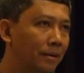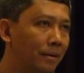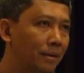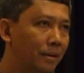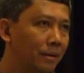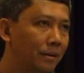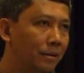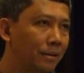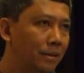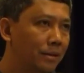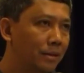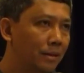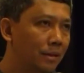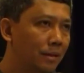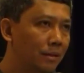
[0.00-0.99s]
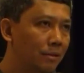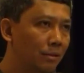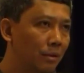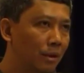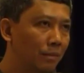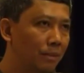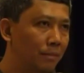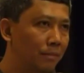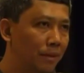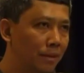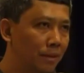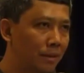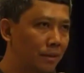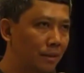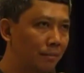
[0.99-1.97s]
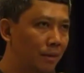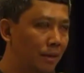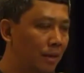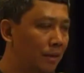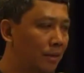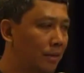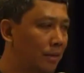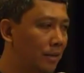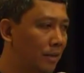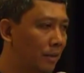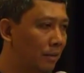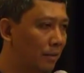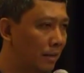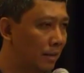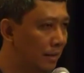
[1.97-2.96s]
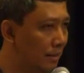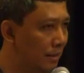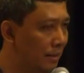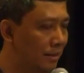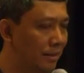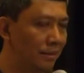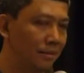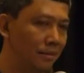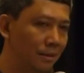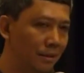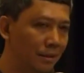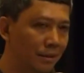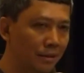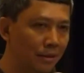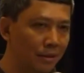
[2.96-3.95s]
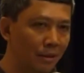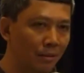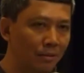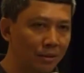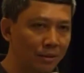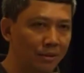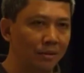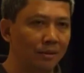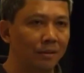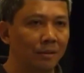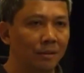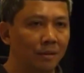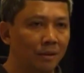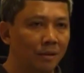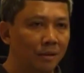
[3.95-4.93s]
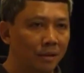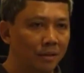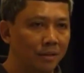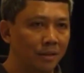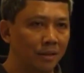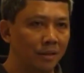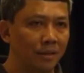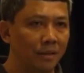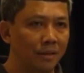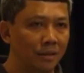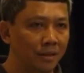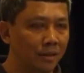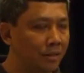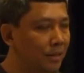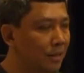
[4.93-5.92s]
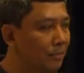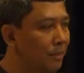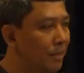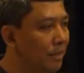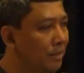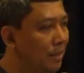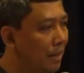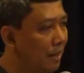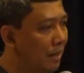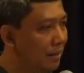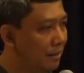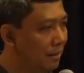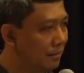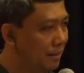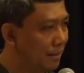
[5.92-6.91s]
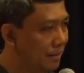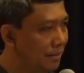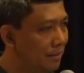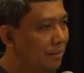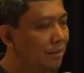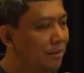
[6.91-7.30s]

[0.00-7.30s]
e, Nietzsche seorang pribadi yang terbelah, Nietzsche adalah orang gila ya, karena kita tahu Nietzsche kecilnya dididik jadi pendeta tapi